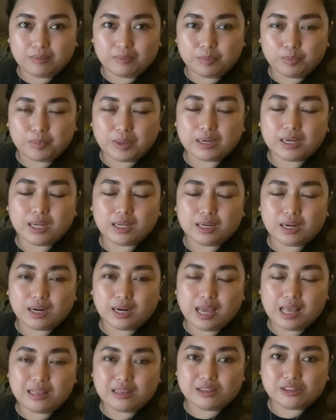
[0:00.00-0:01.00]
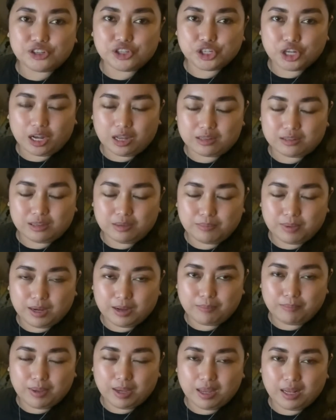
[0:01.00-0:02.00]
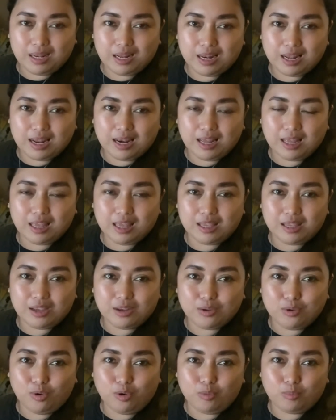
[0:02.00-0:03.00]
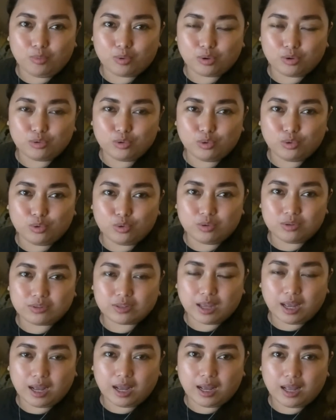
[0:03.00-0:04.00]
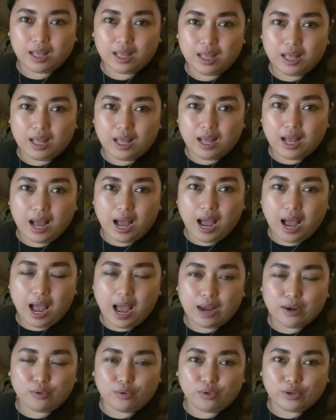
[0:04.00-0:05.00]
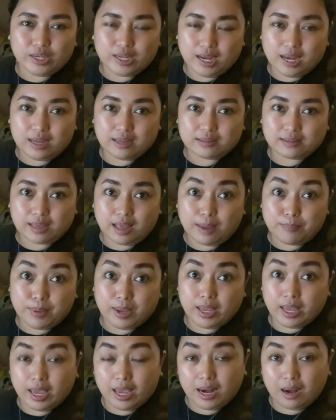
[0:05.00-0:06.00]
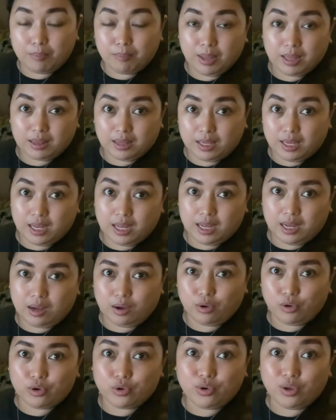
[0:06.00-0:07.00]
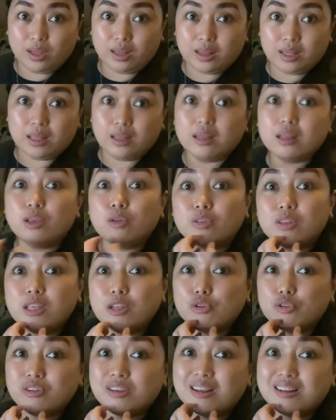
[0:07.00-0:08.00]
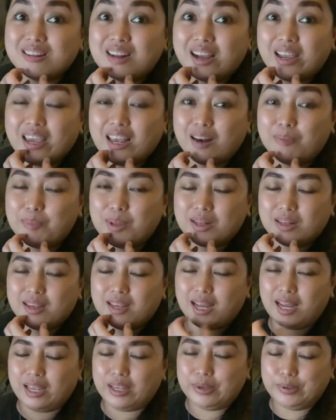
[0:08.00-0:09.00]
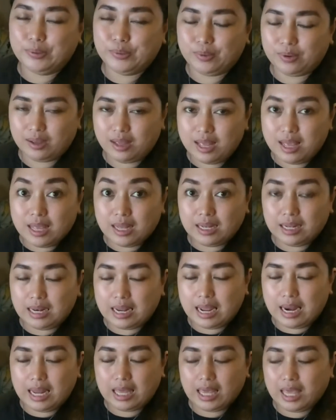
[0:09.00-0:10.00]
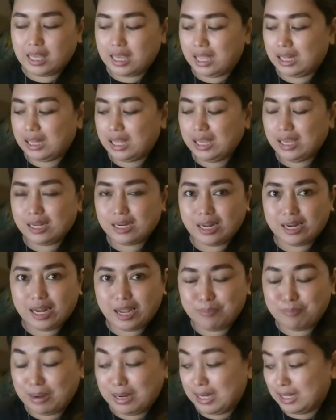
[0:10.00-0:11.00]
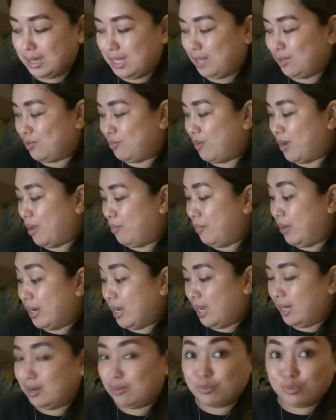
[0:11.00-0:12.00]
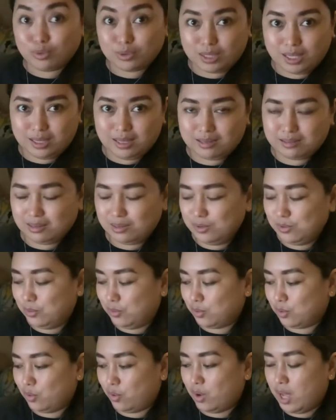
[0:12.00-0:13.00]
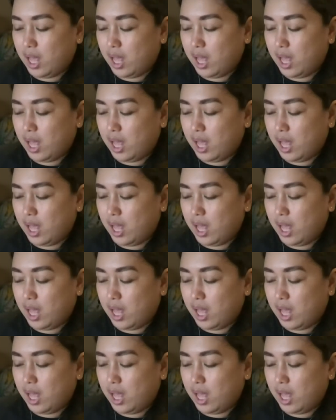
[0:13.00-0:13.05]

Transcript: Pag nagra-ride siya kasi mga be, nilalagay niya yung GoPro doon sa ano niya, sa may helmet niya or kung hindi, hindi to niya ng helmet niya, ayun, lalagay niya. Hindi niya na naibalik dito mga be, nakalimutan niya siguro.